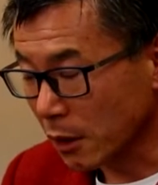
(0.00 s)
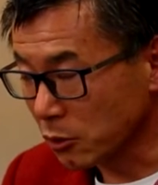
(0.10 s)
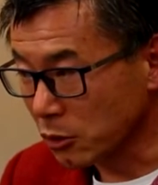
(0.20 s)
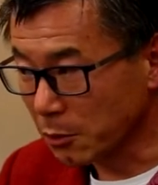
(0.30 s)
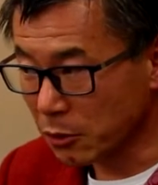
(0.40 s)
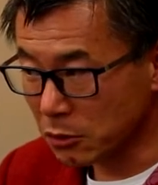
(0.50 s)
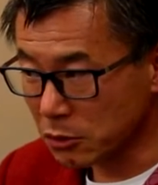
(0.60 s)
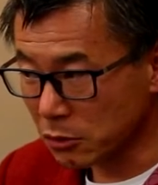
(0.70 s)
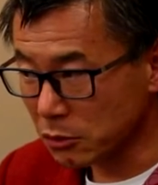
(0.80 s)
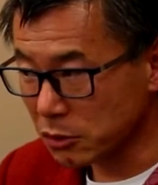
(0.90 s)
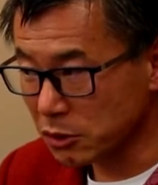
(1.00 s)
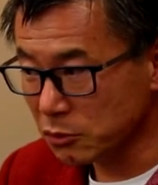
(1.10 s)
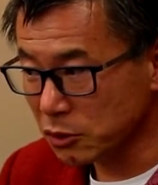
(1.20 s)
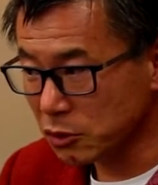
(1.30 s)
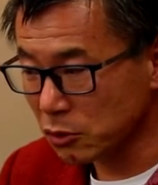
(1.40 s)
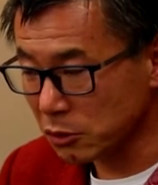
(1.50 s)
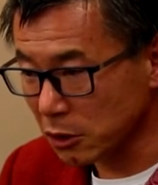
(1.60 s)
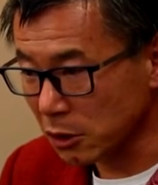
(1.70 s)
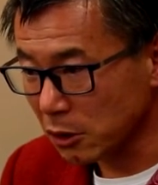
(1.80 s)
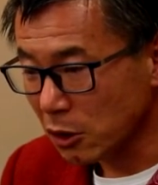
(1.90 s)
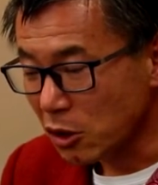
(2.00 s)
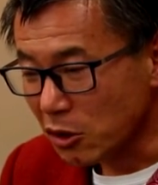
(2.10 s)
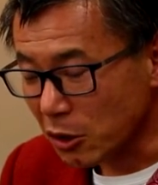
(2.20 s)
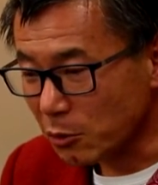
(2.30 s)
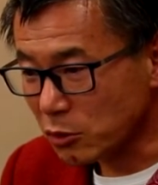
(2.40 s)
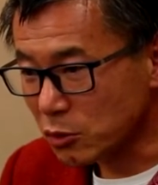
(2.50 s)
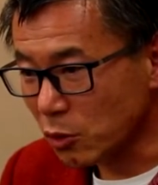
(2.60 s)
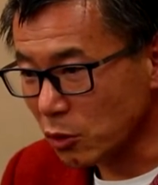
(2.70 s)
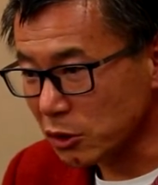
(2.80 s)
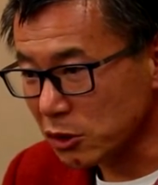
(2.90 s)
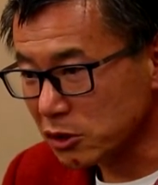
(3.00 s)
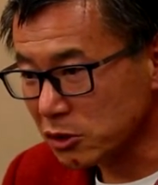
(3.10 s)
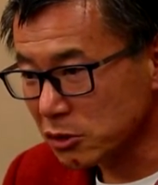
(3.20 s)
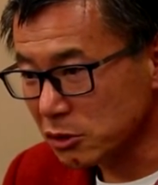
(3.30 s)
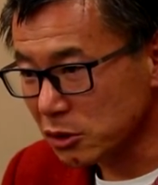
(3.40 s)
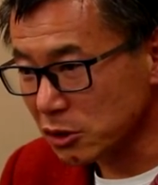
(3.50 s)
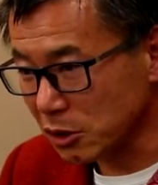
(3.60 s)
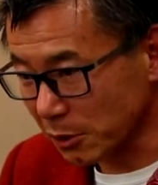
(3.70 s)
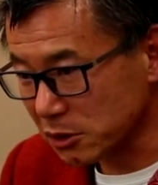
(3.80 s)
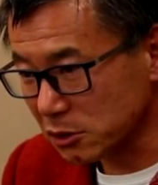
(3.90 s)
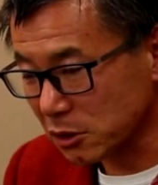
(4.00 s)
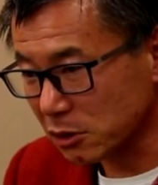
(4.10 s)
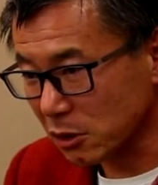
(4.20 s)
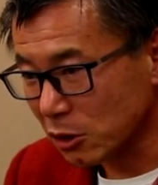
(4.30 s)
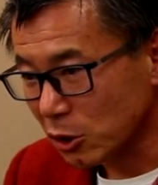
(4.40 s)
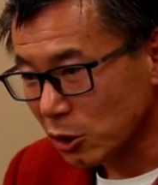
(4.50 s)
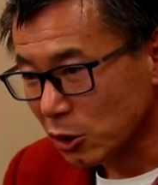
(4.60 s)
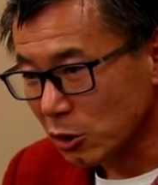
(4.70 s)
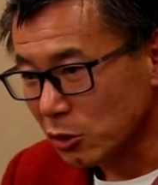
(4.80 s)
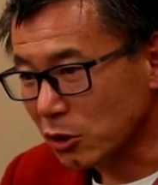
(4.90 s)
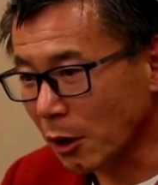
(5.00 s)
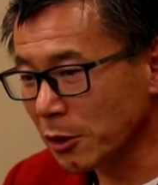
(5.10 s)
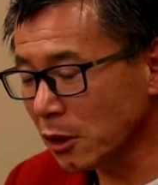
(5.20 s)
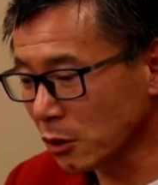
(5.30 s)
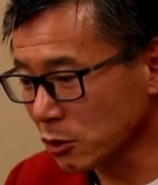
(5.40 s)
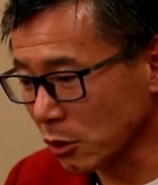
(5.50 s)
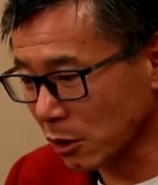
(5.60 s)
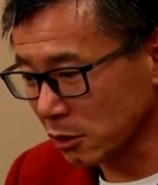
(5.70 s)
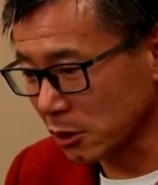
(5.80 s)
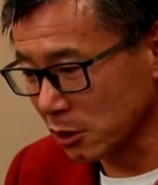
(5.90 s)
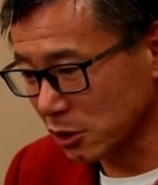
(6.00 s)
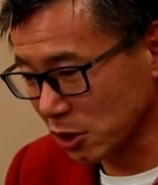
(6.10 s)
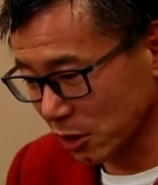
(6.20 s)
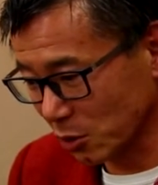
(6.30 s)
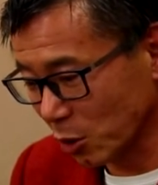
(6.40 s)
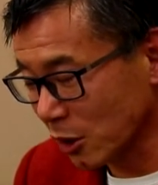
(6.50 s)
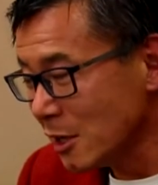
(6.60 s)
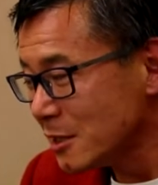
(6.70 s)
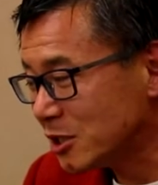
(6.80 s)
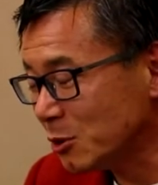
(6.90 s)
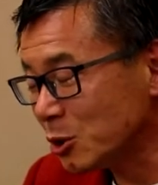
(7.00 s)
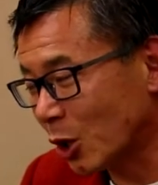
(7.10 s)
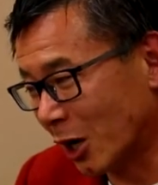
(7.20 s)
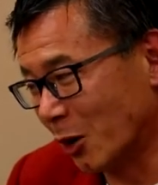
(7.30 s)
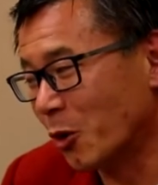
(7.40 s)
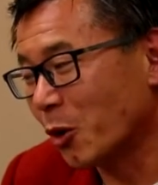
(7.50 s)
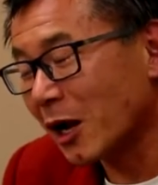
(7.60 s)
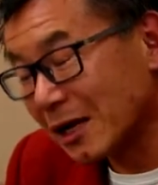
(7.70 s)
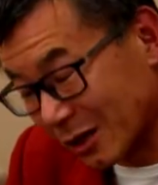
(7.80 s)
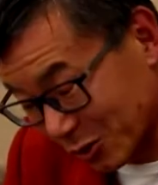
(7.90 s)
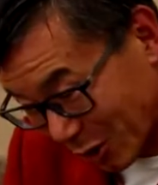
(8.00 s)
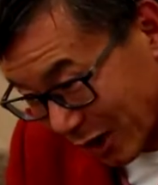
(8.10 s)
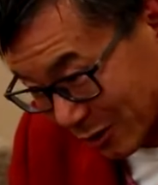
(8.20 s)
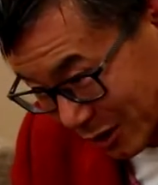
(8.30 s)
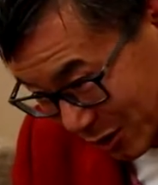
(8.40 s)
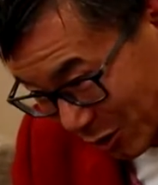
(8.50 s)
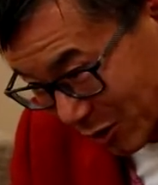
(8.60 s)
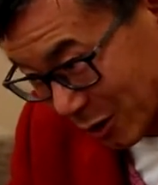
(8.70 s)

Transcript: あのナポレオンの事務所にえ僕こう言って行ってますって言ったら「ダメだよそんな勝手に行っちゃ」って俺事務所から怒られたことがあるんですよ。